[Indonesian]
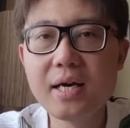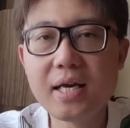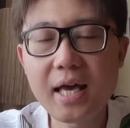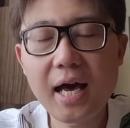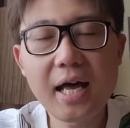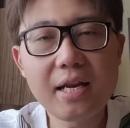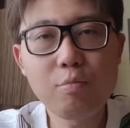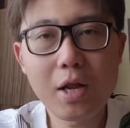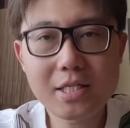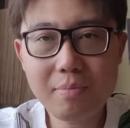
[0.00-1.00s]
ya di
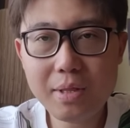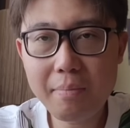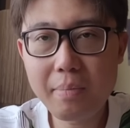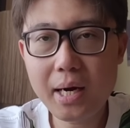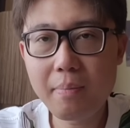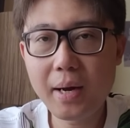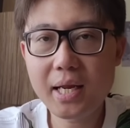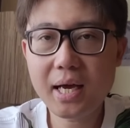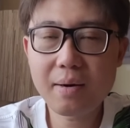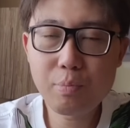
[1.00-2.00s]
bulan September
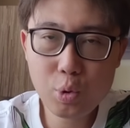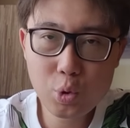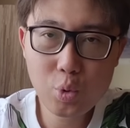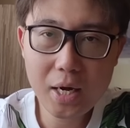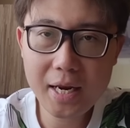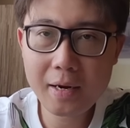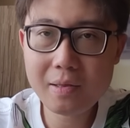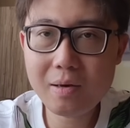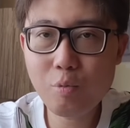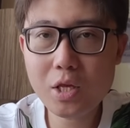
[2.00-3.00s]
banyak keberuntungan yang
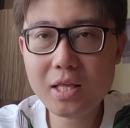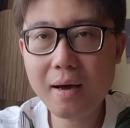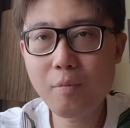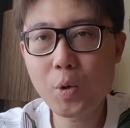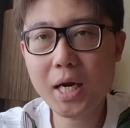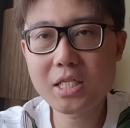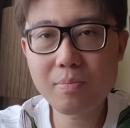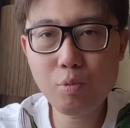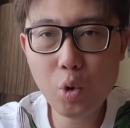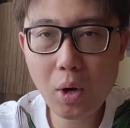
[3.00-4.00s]
datang buat kamu
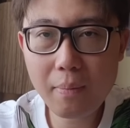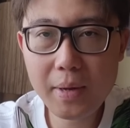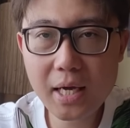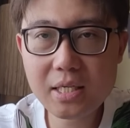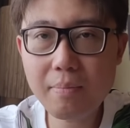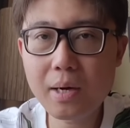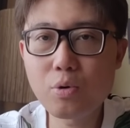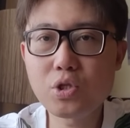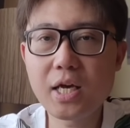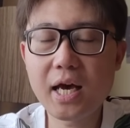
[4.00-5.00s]
nasibmu luar biasa
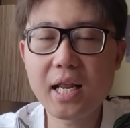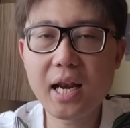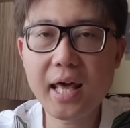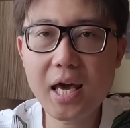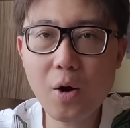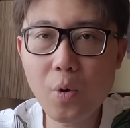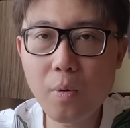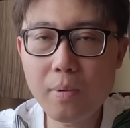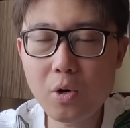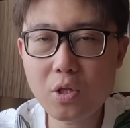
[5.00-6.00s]
bagusnya ada Leo
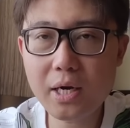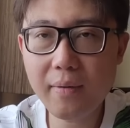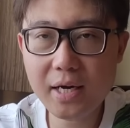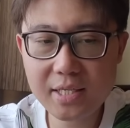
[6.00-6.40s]
menurut rawangan